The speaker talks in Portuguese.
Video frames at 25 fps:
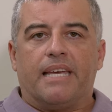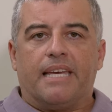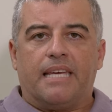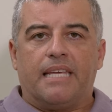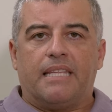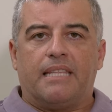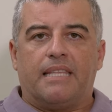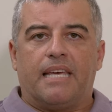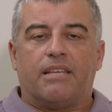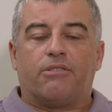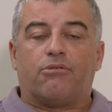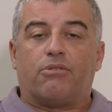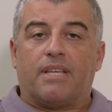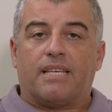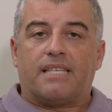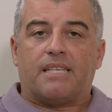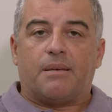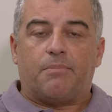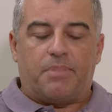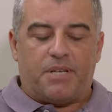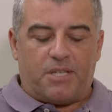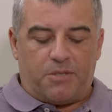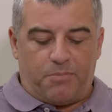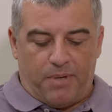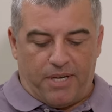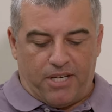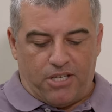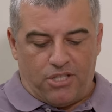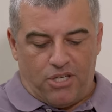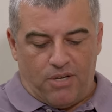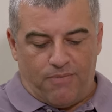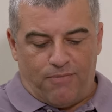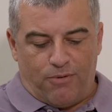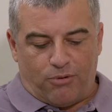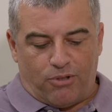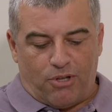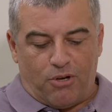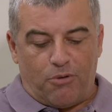E dentro dessa
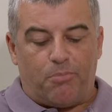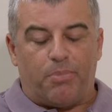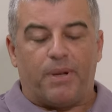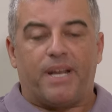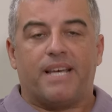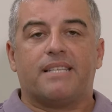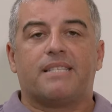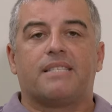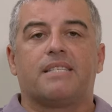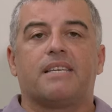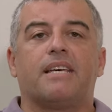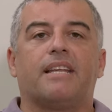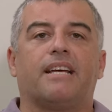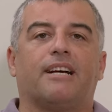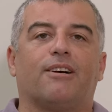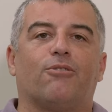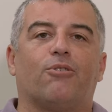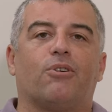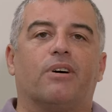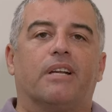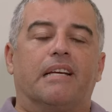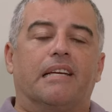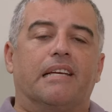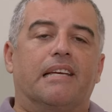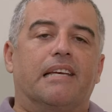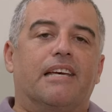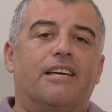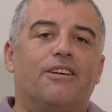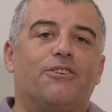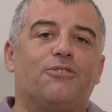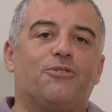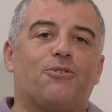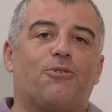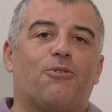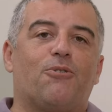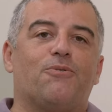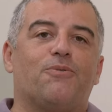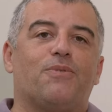perspectiva, eu tenho o prazer agora
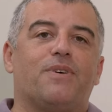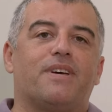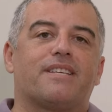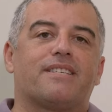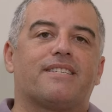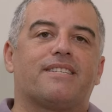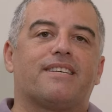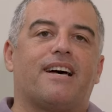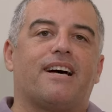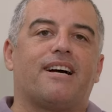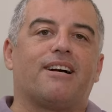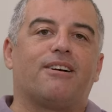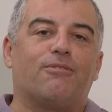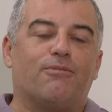de conversar